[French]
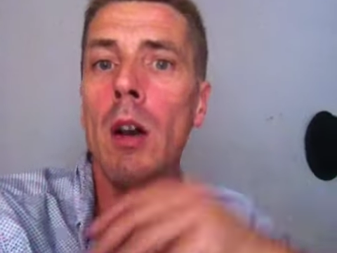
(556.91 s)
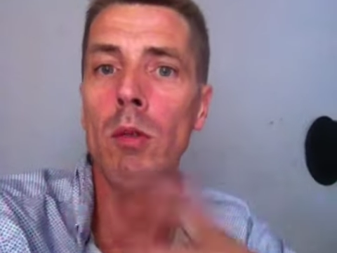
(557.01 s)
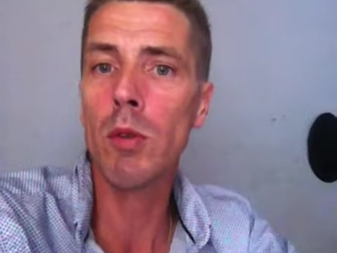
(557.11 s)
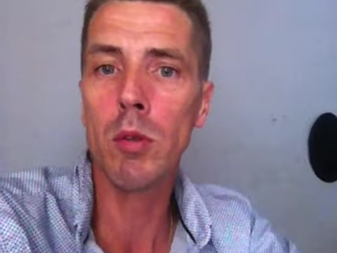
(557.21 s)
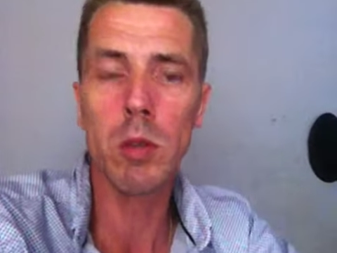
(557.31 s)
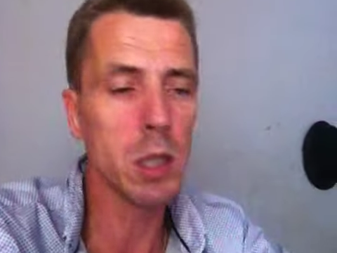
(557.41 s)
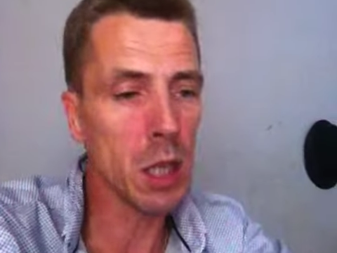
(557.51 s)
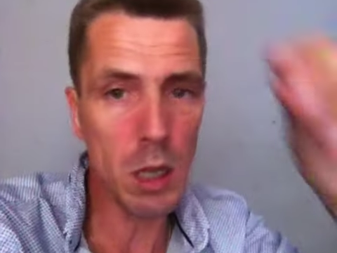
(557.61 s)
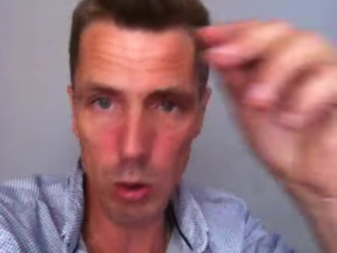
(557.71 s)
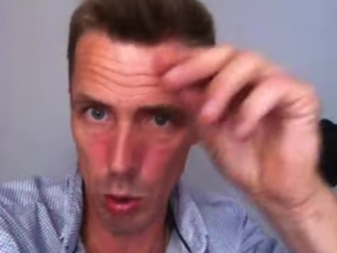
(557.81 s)
un nouveau
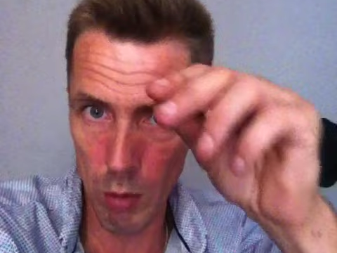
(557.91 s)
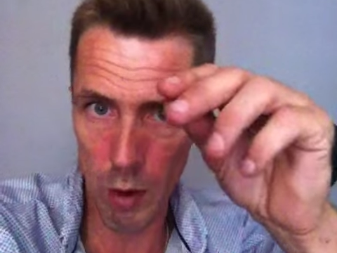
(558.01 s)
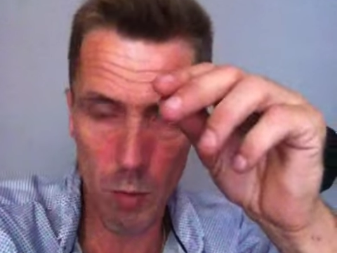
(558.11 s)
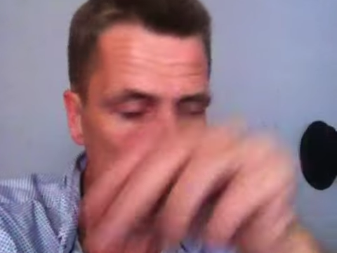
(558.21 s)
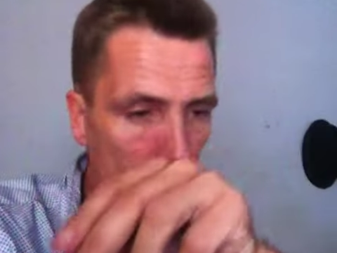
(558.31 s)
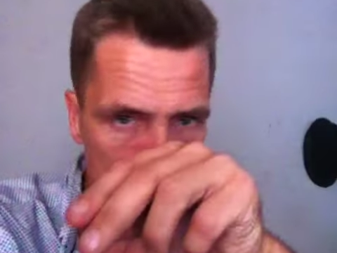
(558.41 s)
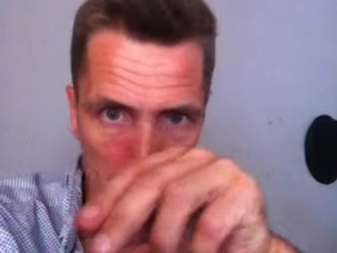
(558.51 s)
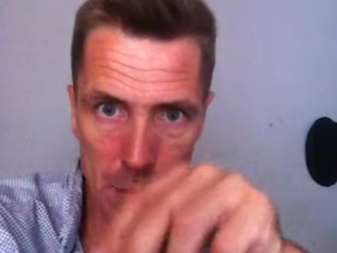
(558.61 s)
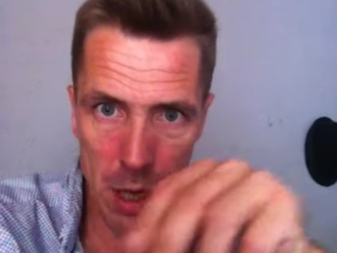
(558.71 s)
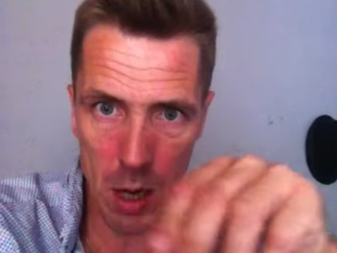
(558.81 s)
dossier devant moi
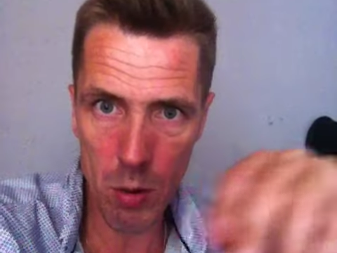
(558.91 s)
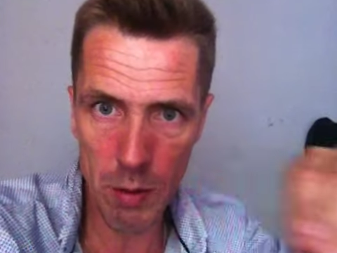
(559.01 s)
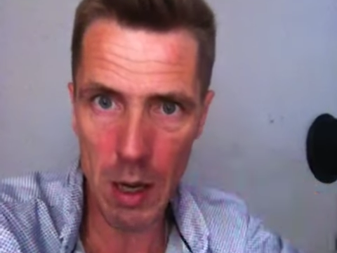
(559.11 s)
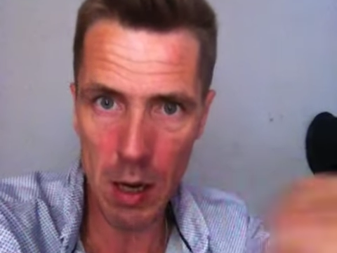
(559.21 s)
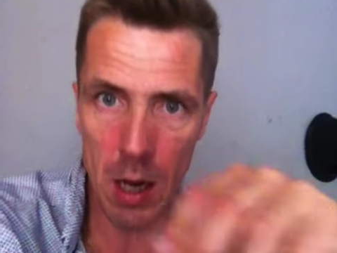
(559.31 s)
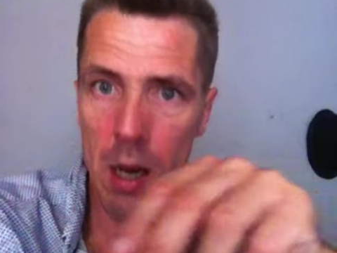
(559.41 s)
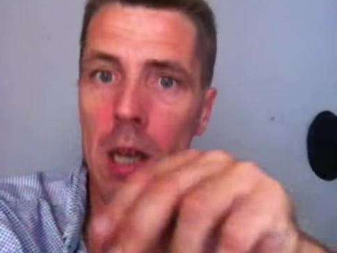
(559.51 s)
il a mis les nouvelles les,